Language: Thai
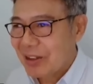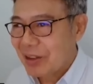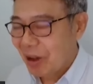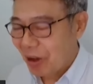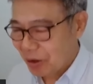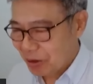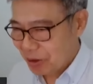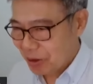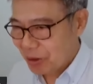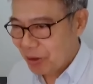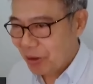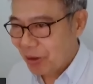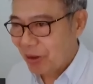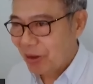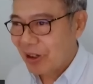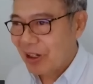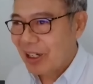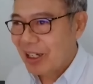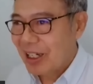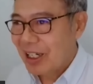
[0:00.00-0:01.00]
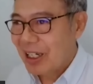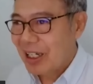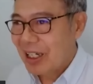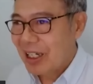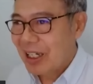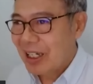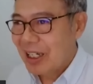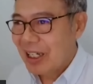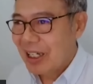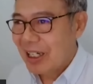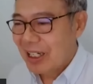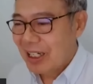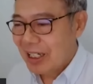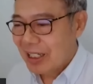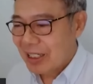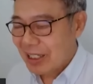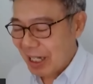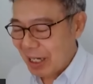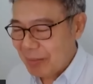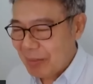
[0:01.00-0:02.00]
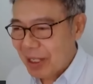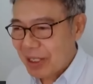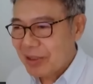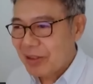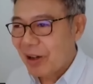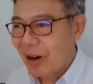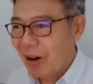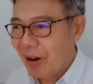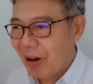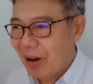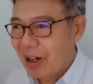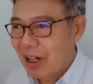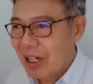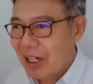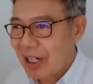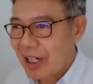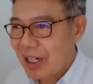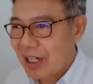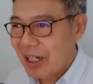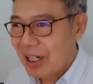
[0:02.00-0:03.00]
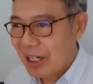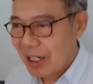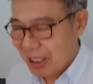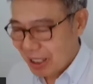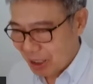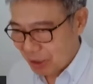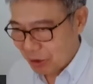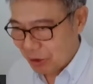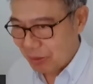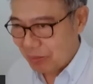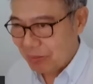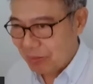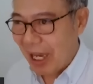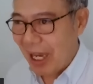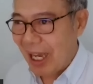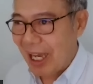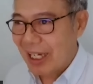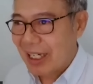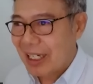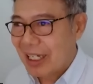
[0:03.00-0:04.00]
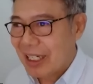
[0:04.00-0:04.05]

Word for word: สองจุดหก ไตรมาสสอง หนึ่งจุดแปด